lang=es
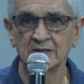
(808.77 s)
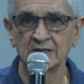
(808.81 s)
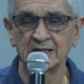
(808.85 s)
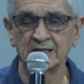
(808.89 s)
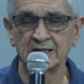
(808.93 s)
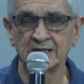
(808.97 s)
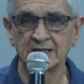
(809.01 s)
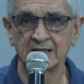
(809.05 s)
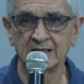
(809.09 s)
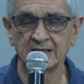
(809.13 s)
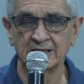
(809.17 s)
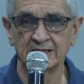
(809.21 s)

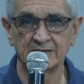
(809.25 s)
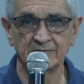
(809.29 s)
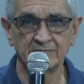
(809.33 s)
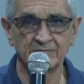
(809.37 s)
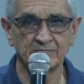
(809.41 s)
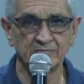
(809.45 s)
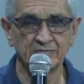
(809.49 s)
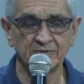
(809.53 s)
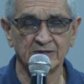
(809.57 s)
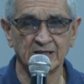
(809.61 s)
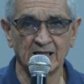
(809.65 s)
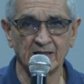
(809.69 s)

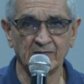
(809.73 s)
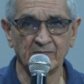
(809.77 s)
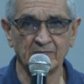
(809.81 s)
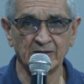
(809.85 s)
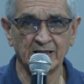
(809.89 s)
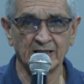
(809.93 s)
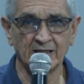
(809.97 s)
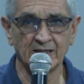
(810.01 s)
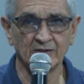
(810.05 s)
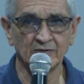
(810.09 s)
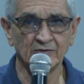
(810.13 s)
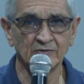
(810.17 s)
en
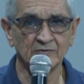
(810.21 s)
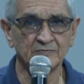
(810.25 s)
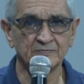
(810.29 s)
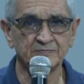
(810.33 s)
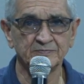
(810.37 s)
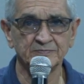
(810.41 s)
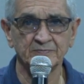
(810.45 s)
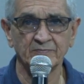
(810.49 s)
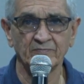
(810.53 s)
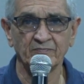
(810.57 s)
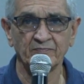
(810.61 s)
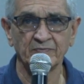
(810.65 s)
Telenvigado,
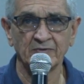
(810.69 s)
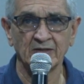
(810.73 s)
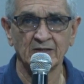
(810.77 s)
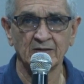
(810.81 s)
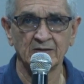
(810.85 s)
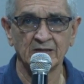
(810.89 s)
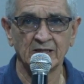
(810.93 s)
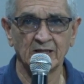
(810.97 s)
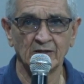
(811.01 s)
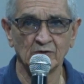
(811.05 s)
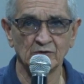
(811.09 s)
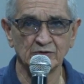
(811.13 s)
que